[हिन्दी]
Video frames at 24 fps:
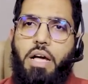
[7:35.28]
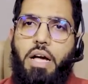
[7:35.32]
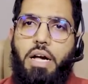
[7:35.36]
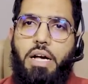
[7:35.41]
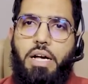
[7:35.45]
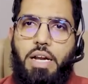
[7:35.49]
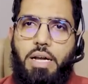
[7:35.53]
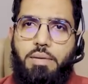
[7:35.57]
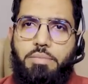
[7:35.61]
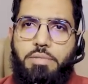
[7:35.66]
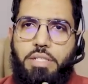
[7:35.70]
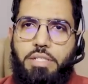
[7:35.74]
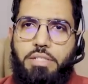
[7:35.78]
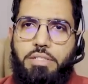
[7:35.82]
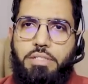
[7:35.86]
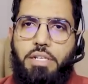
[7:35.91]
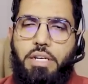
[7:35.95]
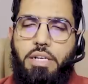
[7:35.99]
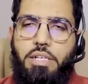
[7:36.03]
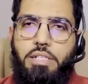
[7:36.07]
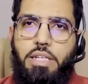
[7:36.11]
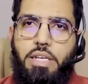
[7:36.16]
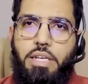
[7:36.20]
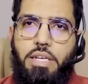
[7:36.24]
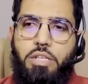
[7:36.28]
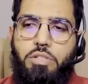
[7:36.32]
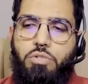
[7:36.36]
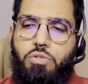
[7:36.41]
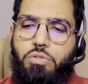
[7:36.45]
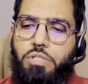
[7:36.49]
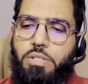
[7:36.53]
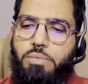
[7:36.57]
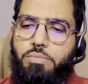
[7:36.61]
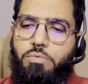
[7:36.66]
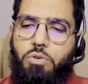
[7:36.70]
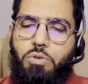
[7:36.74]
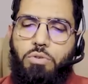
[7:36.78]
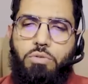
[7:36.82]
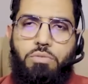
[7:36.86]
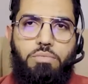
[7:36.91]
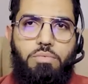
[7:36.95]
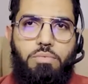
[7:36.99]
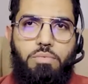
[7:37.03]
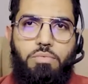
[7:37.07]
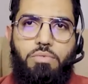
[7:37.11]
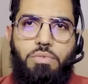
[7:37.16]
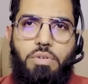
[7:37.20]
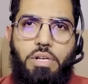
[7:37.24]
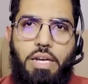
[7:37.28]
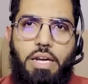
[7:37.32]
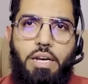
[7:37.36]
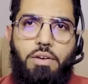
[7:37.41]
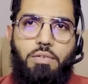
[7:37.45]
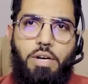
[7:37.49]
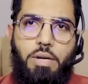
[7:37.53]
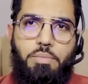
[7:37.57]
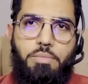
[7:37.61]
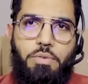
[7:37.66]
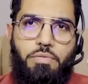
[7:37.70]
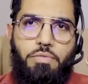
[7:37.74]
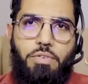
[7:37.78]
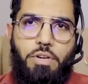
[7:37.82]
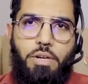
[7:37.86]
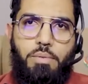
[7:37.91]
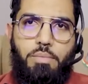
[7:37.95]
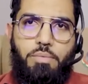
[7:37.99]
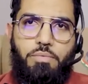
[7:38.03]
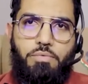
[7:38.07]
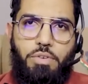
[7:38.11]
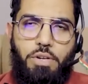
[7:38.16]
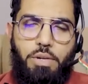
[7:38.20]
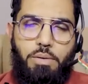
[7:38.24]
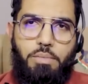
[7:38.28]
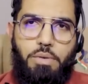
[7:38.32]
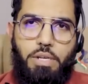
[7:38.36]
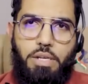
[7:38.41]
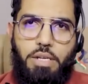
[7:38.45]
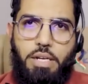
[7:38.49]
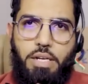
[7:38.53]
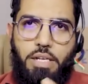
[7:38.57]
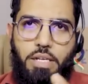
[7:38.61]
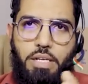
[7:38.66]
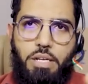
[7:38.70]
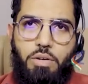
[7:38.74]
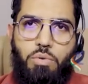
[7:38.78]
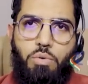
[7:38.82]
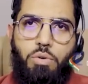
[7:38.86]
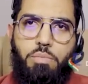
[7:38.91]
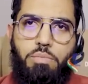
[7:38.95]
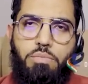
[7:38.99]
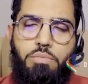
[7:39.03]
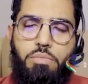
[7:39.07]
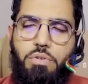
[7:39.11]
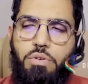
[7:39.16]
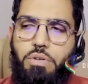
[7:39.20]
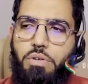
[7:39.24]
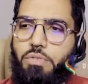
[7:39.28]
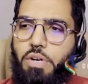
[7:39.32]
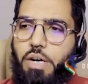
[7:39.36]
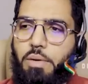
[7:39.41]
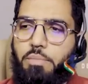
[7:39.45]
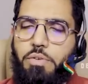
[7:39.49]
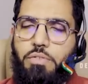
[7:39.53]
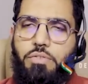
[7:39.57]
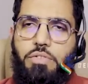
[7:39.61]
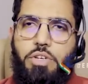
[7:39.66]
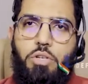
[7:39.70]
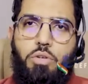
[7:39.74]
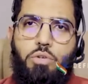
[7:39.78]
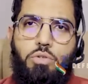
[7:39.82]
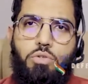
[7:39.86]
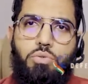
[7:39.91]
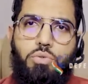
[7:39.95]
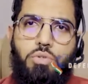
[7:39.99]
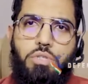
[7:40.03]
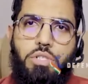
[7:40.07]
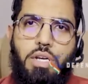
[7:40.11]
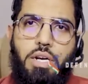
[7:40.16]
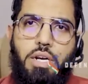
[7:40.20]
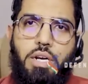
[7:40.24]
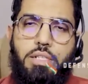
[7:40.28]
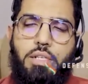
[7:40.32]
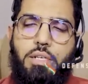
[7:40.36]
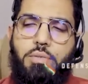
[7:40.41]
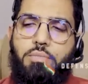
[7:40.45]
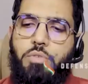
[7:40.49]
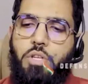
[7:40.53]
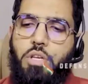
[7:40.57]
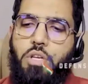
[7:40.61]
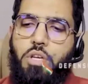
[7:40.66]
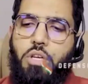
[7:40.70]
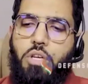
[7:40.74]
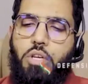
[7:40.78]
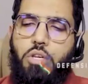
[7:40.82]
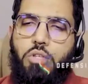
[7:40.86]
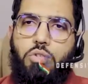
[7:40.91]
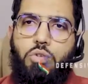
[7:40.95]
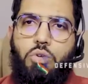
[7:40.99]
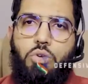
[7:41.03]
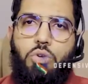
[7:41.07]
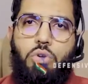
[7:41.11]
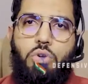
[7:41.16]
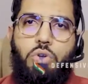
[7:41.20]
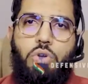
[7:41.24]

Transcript: अगर आप ये इंसिडेंट देखें तो जब वो गया वहाँ पर फिल्म फिल्म यानी कि वो वहाँ पर वीडियो शूट कर रहा था तो